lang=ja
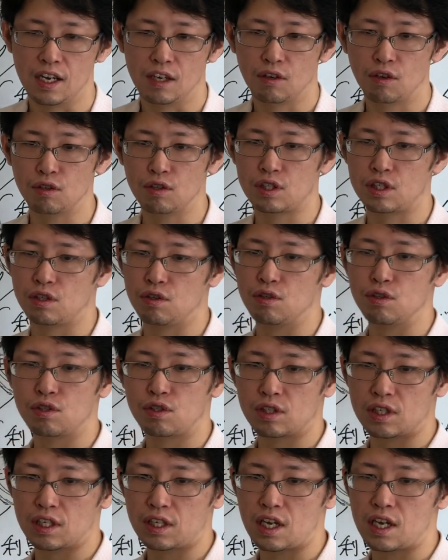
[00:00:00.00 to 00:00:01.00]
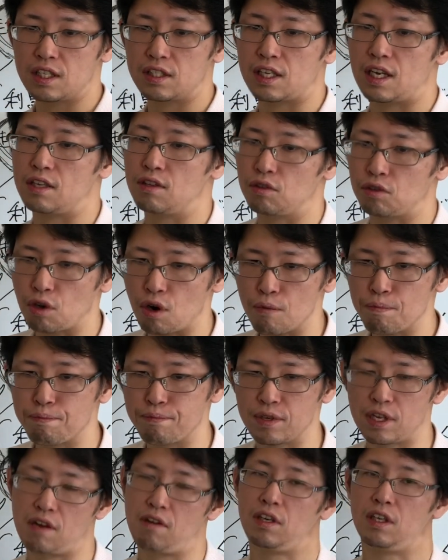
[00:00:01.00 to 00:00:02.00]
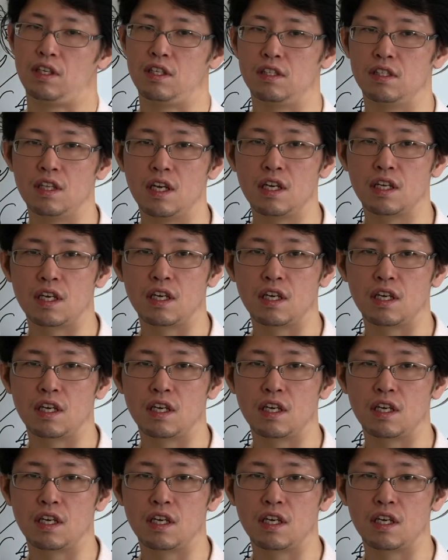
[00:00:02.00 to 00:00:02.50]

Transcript: この資本主義経済のトップなわけですね。